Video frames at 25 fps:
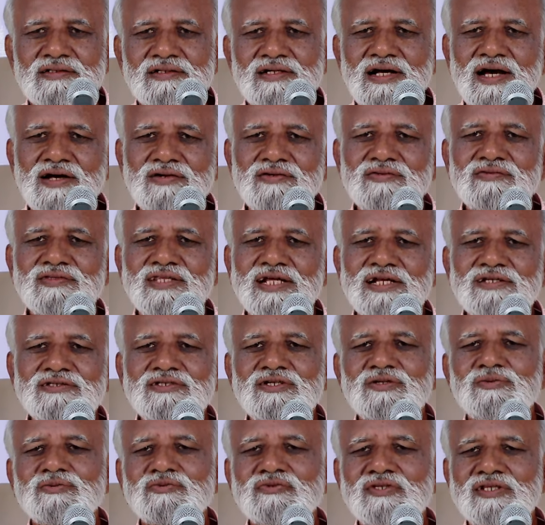நானும்
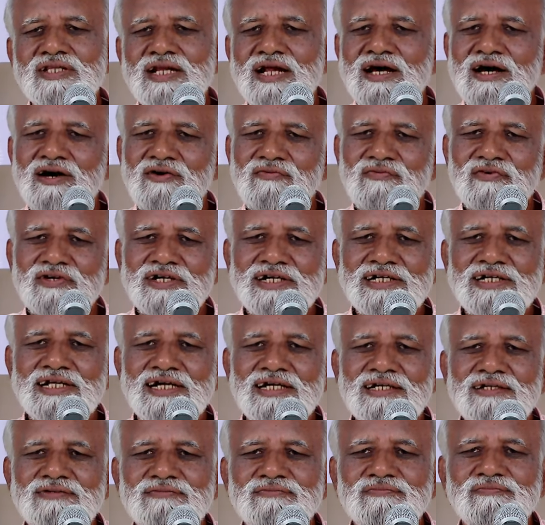தெரிஞ்ச நிமிஷத்தில் ஆஃப்
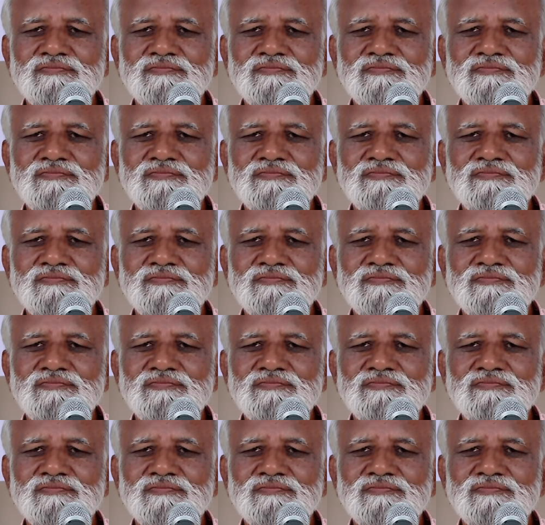பண்ணிட்டேன்